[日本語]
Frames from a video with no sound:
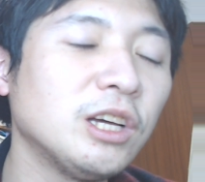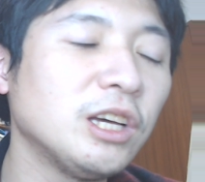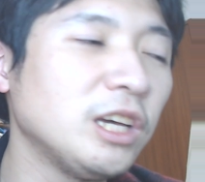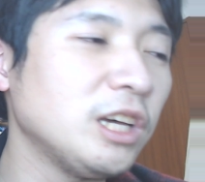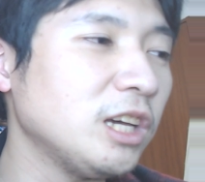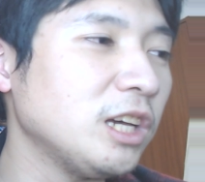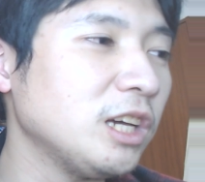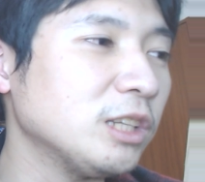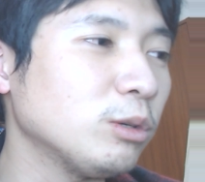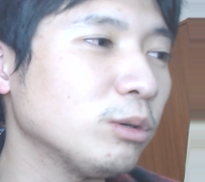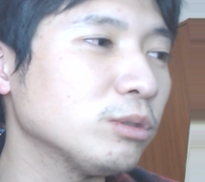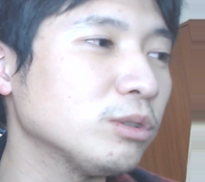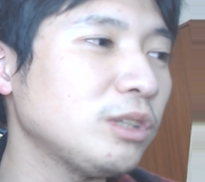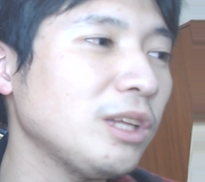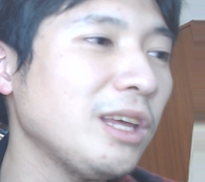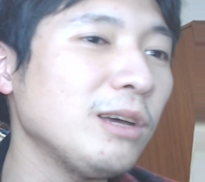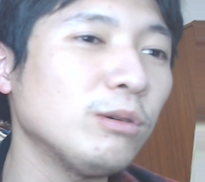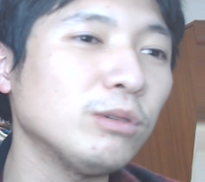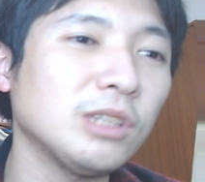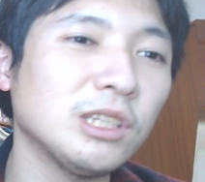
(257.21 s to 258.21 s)
えー、得
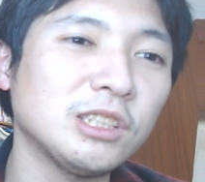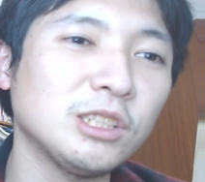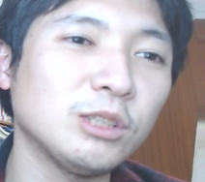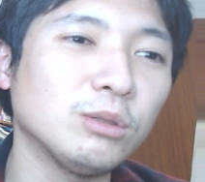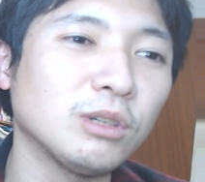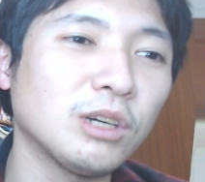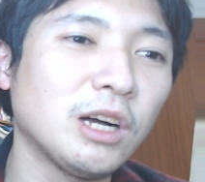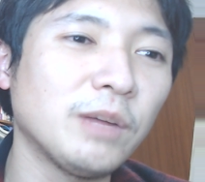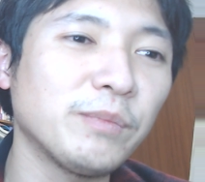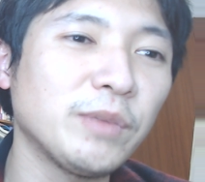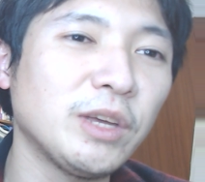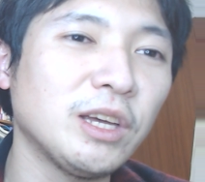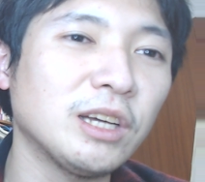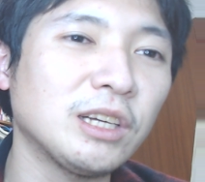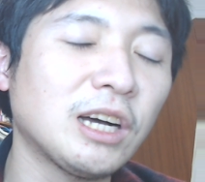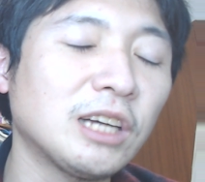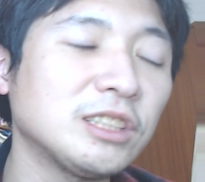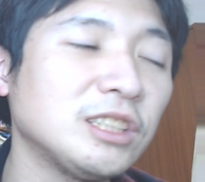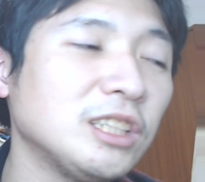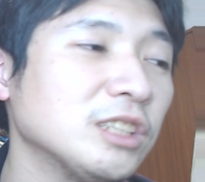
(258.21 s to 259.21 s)
点王たちとか、ね、
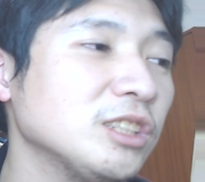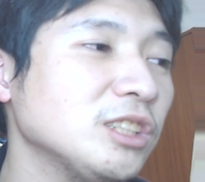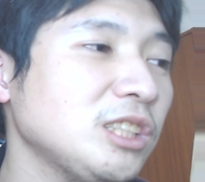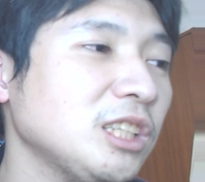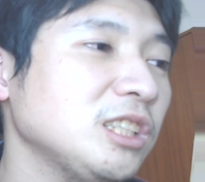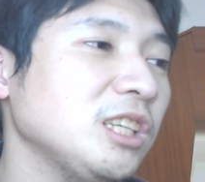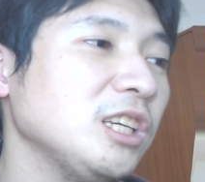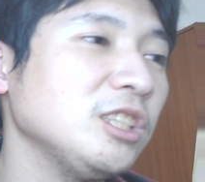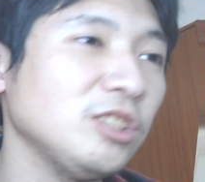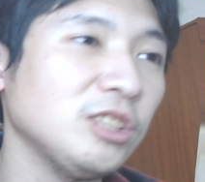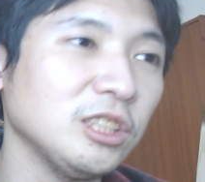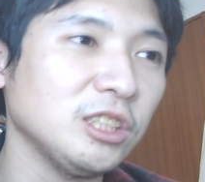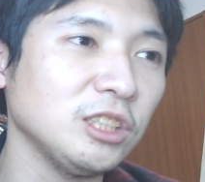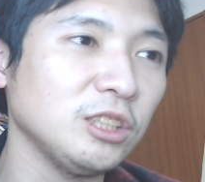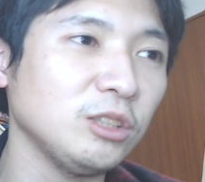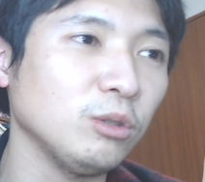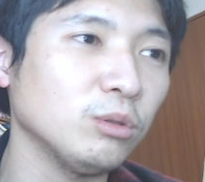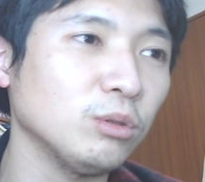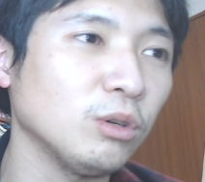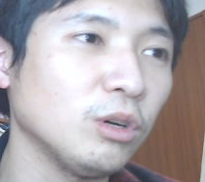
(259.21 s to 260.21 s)
活躍した選手た
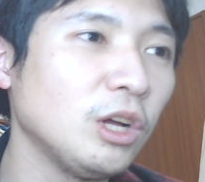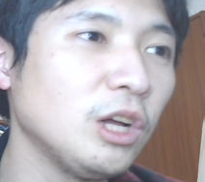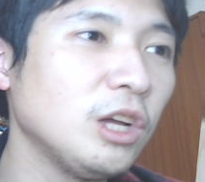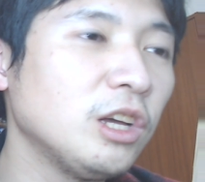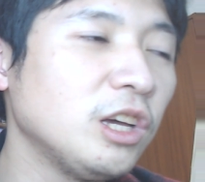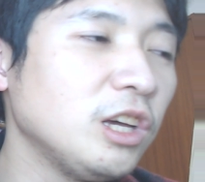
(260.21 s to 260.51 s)
ちっていうことを、